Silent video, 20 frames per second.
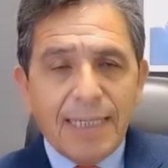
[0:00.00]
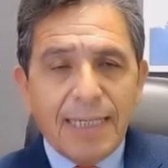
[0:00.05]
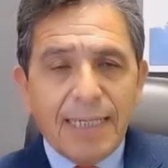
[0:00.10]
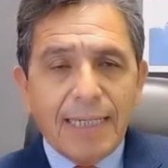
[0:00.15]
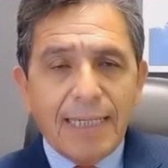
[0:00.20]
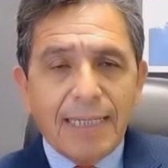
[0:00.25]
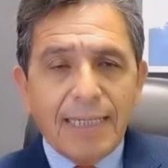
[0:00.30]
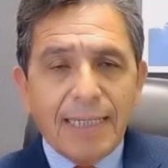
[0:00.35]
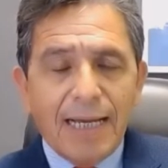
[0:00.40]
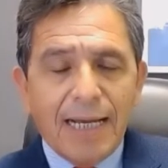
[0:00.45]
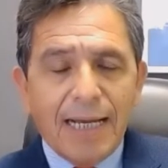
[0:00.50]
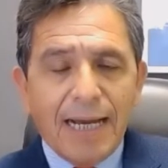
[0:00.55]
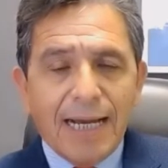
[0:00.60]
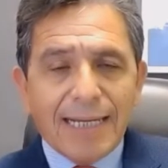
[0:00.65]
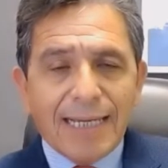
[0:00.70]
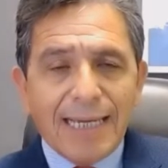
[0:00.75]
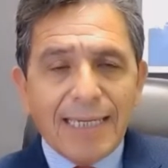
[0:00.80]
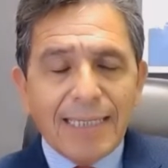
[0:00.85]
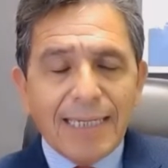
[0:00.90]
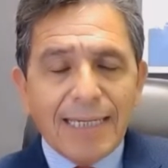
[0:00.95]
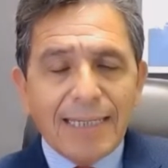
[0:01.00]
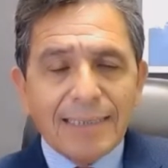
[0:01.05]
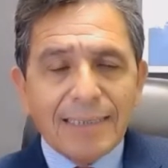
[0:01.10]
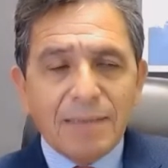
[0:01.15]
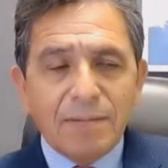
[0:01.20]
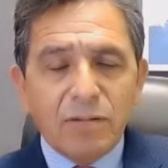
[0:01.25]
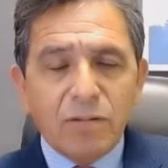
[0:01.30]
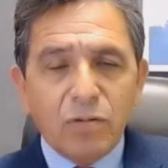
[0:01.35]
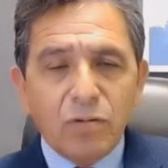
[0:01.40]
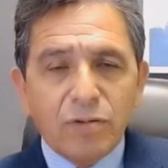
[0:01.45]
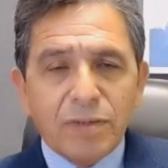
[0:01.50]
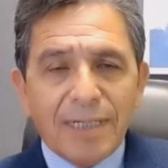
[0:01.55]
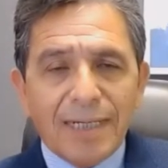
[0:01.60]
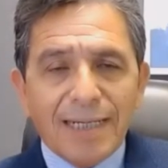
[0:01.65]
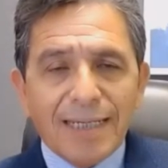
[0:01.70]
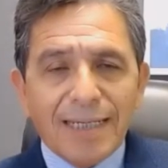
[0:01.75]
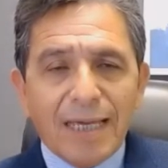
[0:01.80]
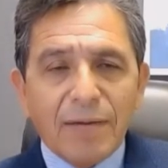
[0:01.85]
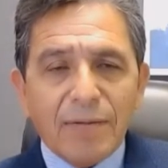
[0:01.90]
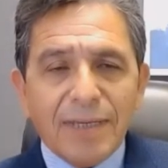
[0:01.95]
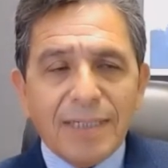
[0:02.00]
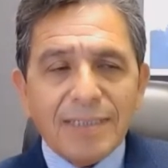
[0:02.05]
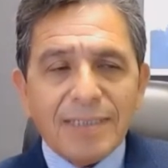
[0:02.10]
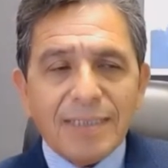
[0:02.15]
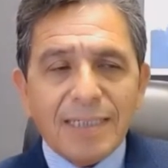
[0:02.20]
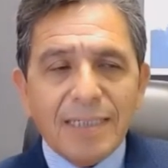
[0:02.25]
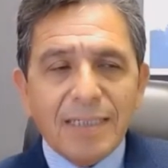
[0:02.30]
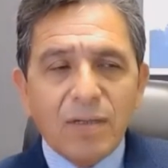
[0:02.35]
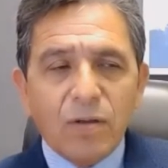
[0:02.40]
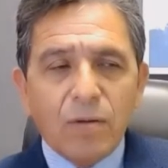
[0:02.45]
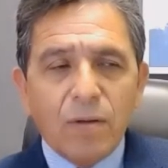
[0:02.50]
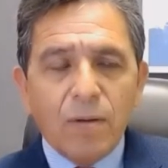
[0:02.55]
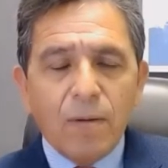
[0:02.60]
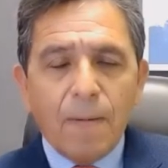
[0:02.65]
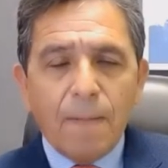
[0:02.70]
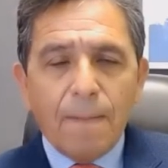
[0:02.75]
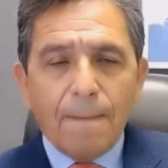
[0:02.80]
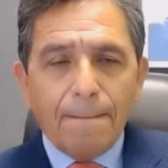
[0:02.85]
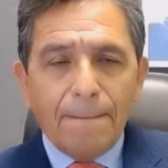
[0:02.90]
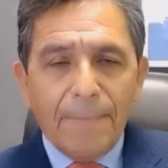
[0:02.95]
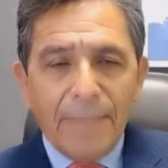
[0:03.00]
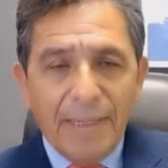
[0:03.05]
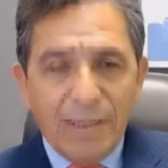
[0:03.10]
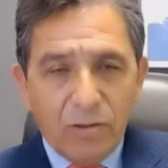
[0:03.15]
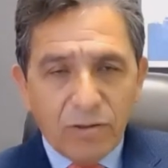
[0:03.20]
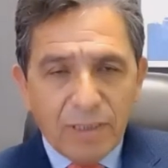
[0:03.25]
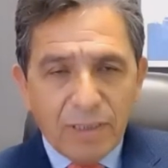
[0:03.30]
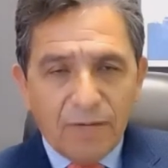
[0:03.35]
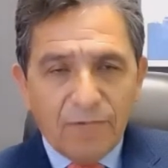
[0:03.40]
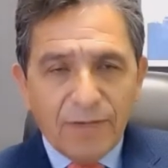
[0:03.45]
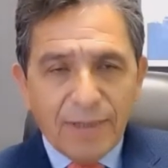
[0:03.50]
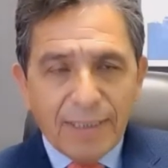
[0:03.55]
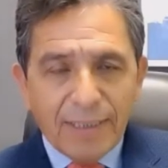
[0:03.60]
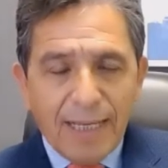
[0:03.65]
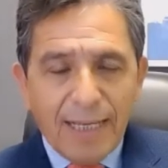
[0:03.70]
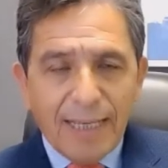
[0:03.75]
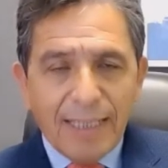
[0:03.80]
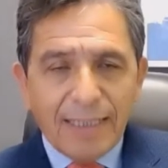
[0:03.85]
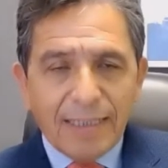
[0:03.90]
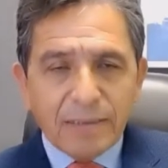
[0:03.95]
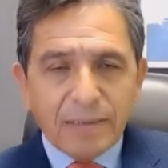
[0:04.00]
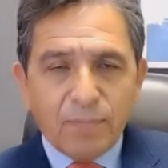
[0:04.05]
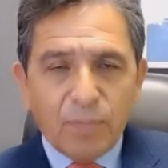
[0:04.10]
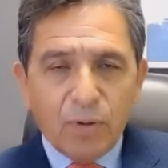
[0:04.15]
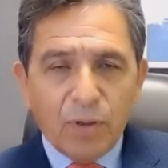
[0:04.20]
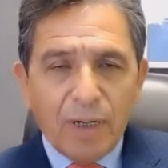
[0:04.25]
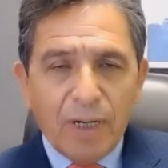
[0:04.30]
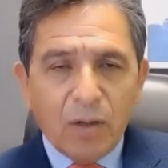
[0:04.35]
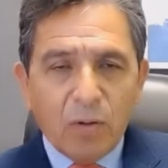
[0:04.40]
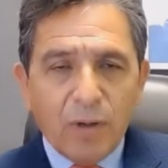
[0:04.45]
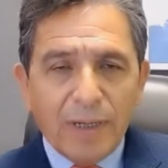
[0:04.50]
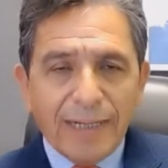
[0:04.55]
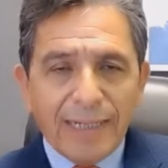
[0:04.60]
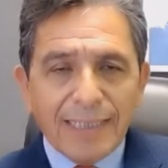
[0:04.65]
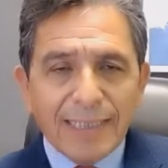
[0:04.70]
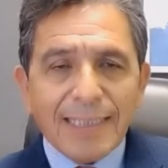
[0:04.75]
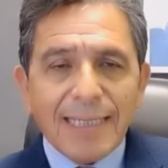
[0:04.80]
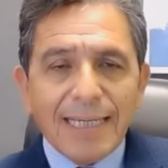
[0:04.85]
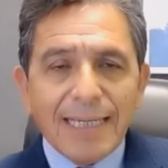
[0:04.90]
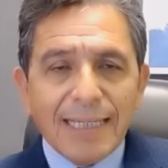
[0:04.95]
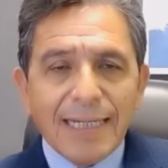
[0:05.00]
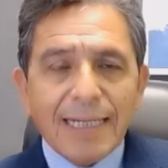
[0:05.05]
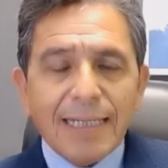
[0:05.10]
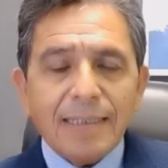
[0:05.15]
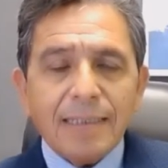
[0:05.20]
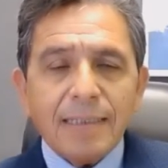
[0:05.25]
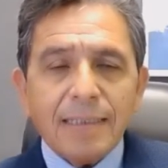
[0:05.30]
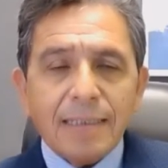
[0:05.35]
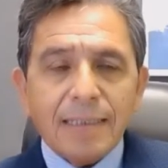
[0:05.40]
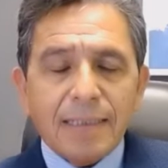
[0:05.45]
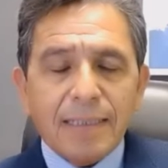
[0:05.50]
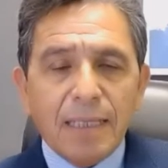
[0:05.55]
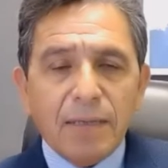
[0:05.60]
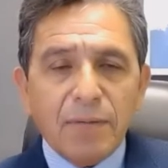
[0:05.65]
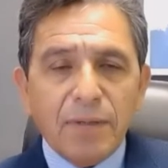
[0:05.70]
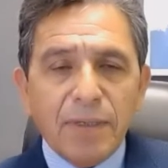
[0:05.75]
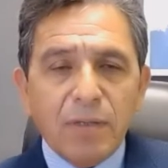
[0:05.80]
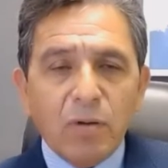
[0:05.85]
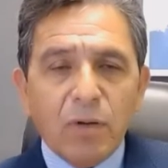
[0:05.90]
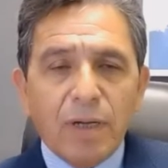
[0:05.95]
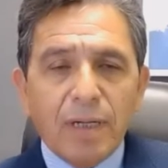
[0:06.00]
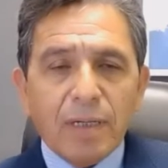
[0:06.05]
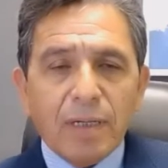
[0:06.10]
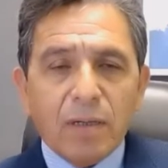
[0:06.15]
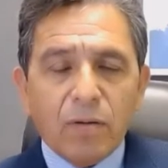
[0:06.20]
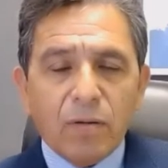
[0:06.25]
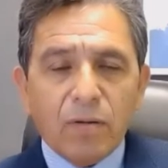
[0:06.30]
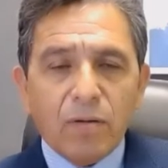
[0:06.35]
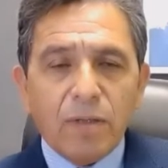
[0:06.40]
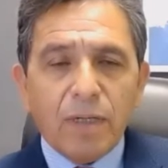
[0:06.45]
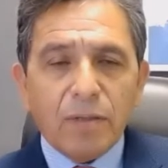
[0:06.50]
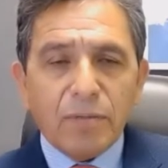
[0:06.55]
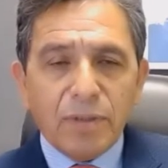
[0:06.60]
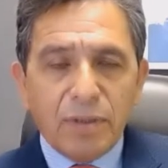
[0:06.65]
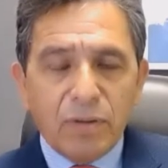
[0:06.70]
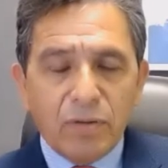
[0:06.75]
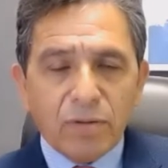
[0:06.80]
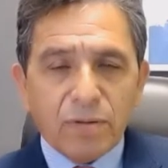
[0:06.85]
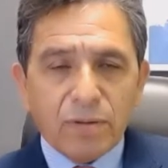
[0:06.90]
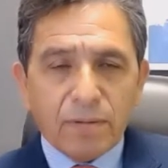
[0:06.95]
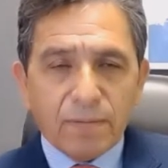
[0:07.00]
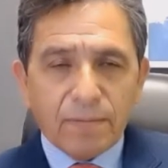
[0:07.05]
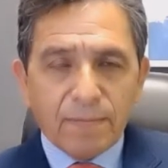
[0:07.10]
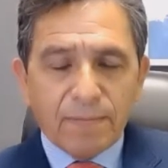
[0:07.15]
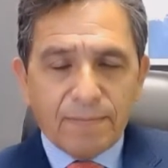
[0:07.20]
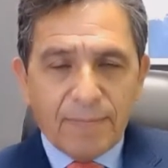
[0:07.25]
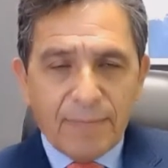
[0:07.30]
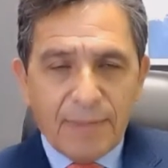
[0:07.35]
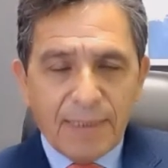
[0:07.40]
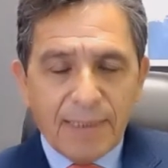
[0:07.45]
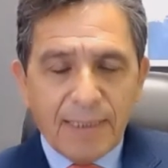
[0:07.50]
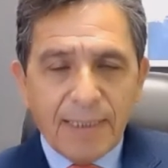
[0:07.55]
eh, aquellas industrias que habían sido menos afectadas por la cuarentena debido al coronavirus.